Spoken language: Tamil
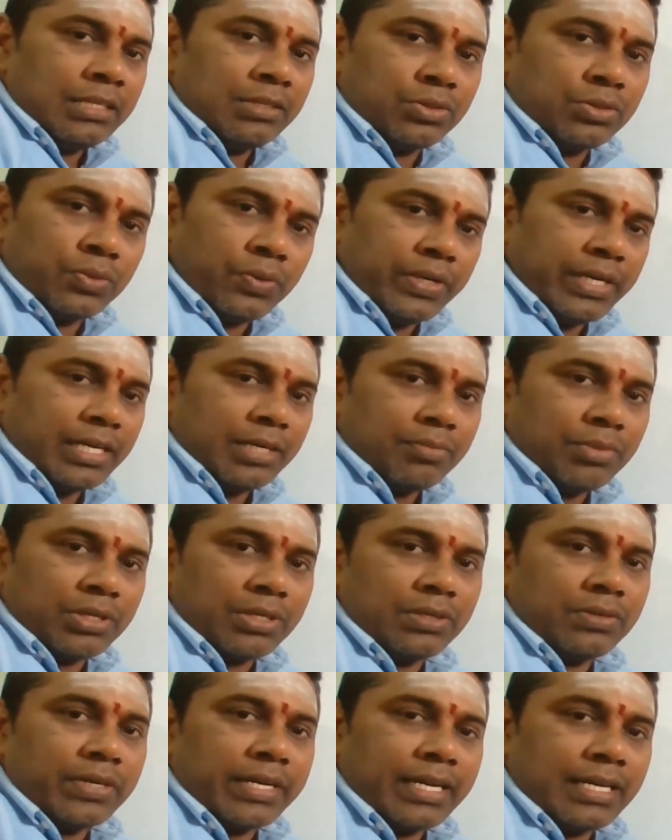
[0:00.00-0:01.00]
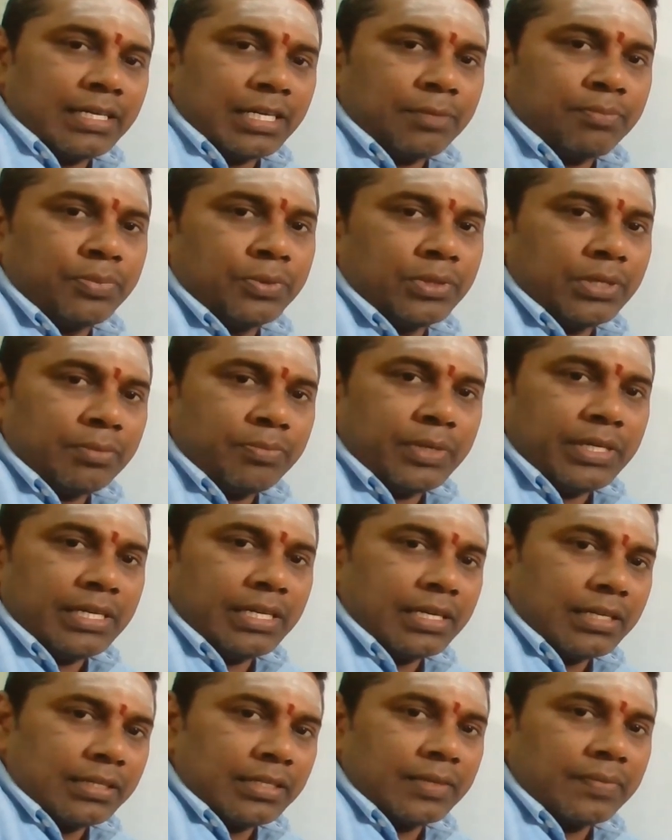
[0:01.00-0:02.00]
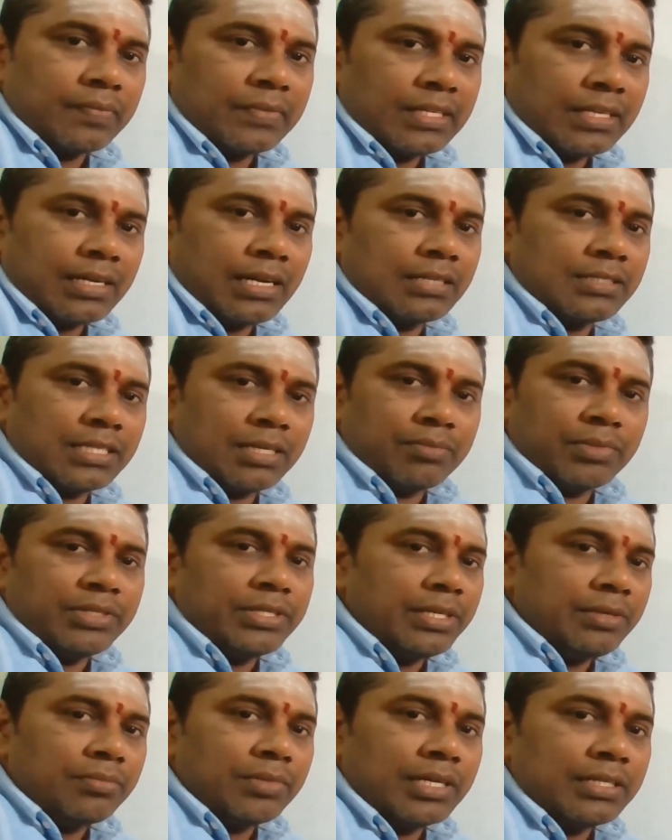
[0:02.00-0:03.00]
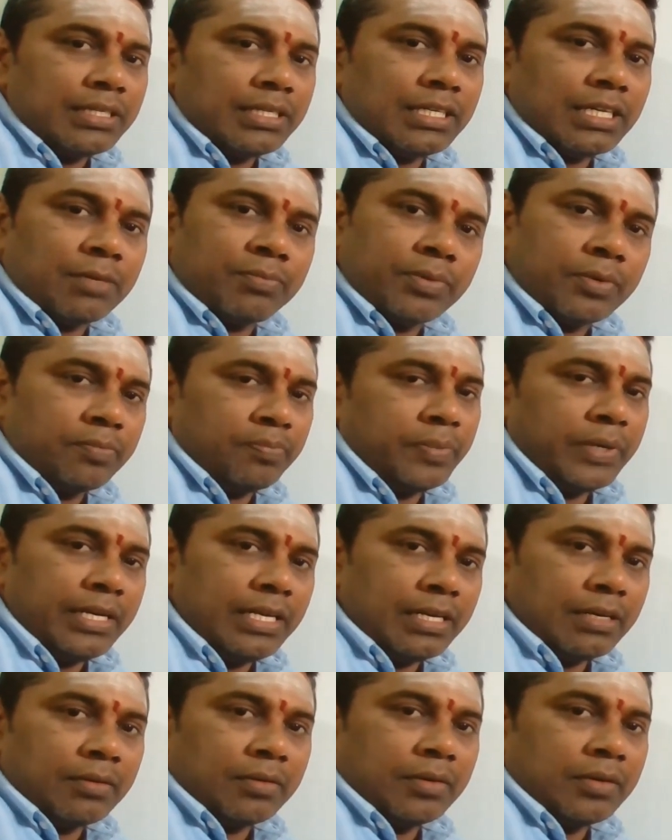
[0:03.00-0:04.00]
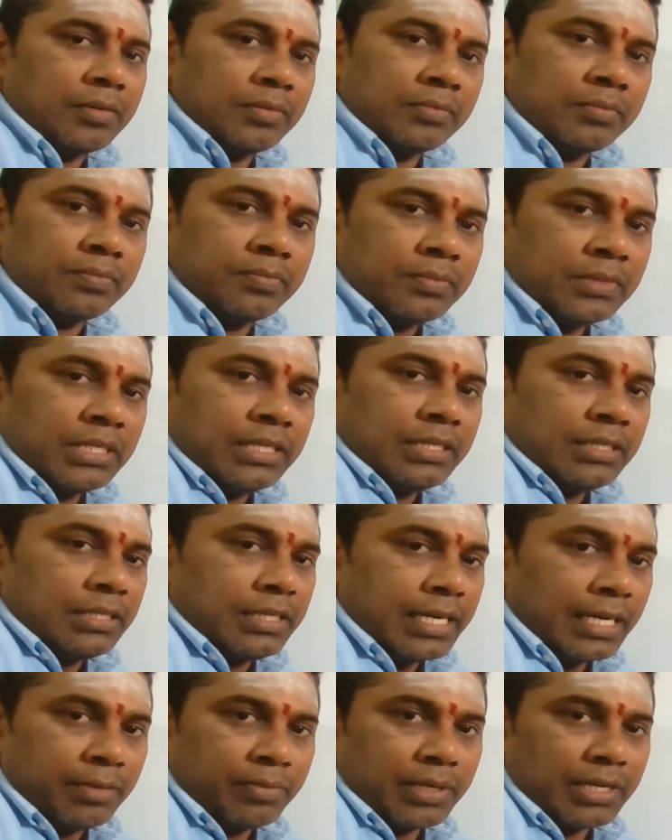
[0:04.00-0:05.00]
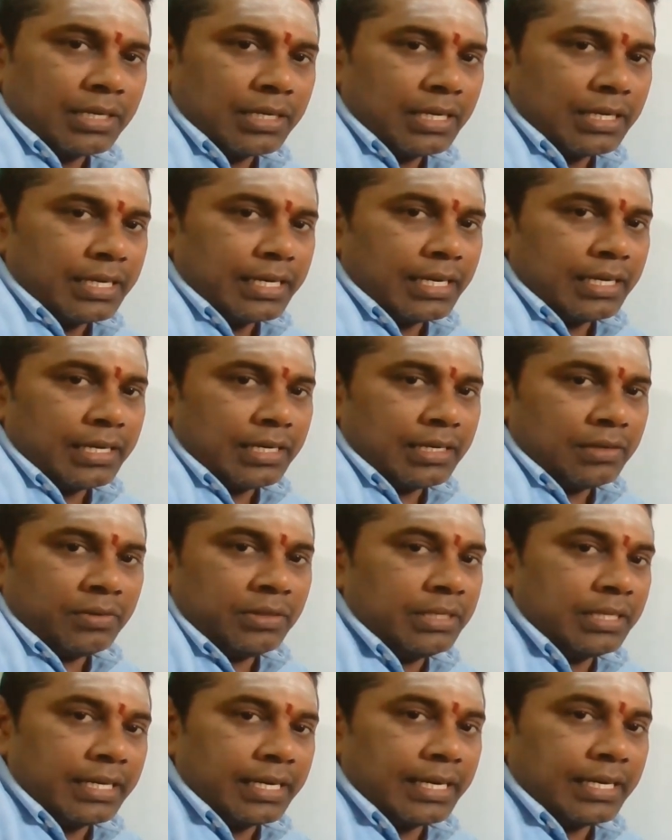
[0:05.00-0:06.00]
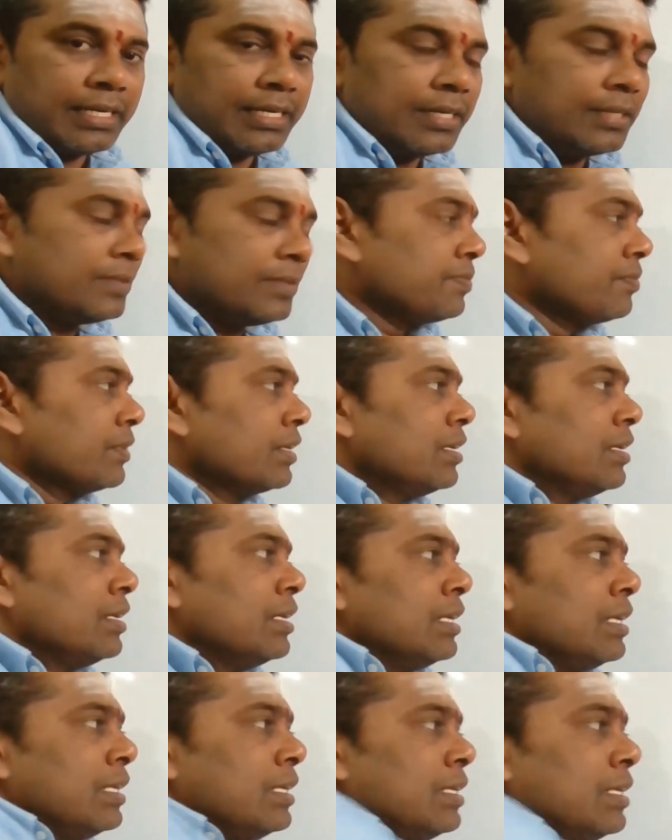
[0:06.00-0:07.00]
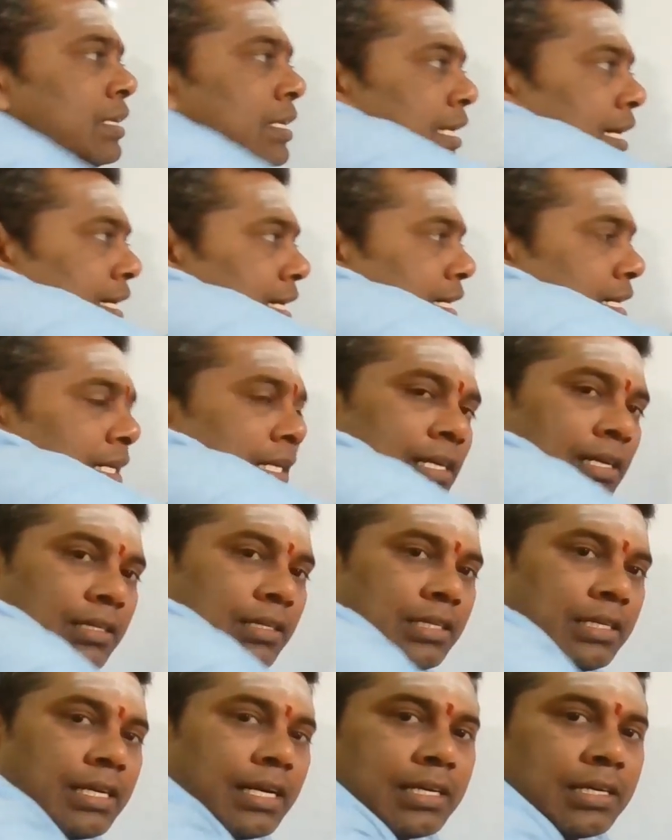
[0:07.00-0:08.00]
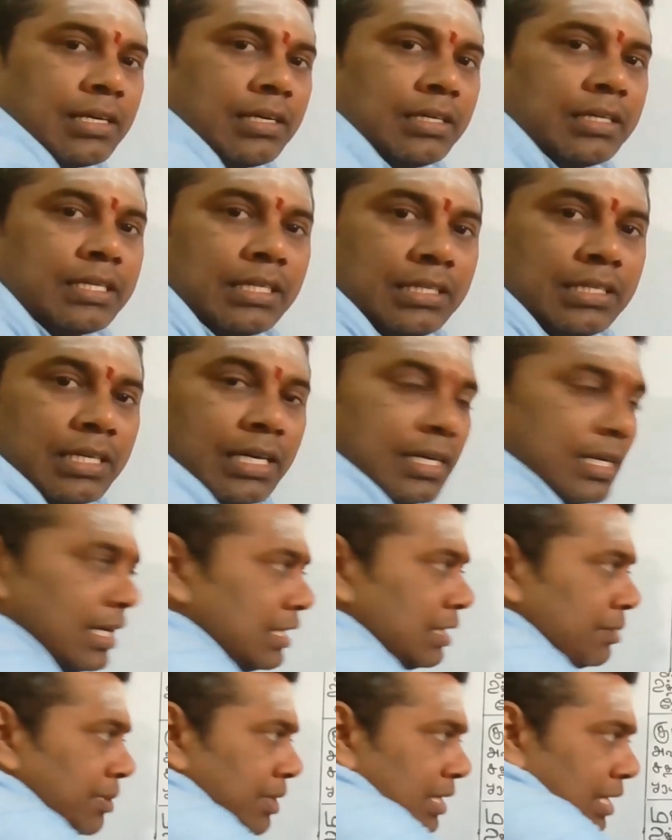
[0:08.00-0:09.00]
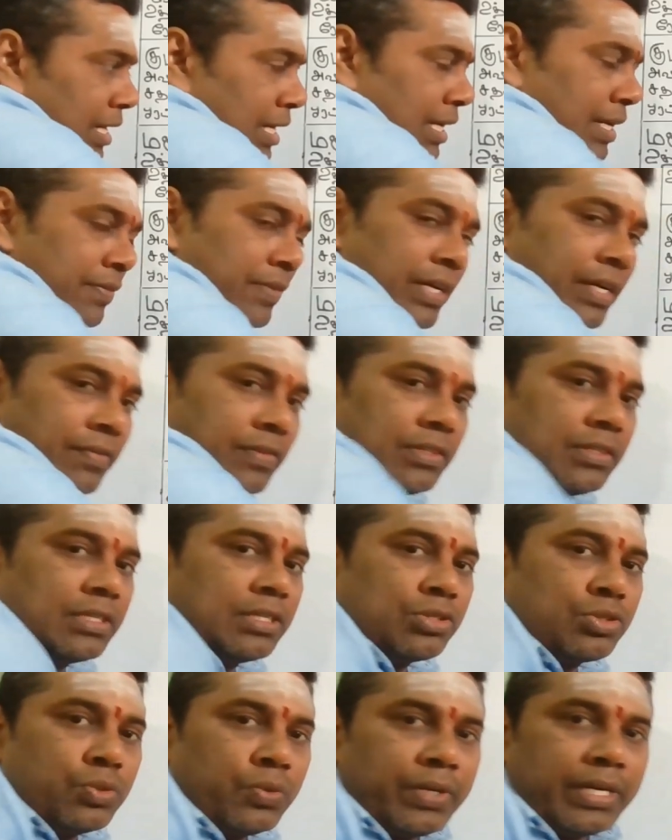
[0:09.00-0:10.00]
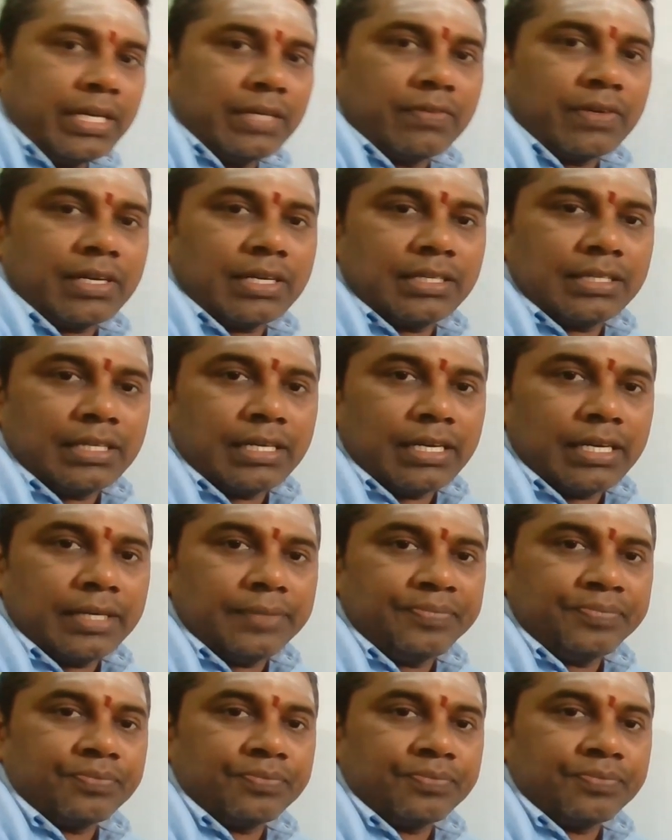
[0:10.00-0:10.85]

சூரியன் புதனுடைய நட்பு அப்படிங்கிறது ராஜா மந்திரி மாதிரி அப்போ பெரிய கெடுபலன்கள் கிடையா இங்கு கிடைக்காது கடக லக்னத்துக்காரர்களுக்கு தனாதிபதியாகவே வந்து சூரியன் வர்றதுனால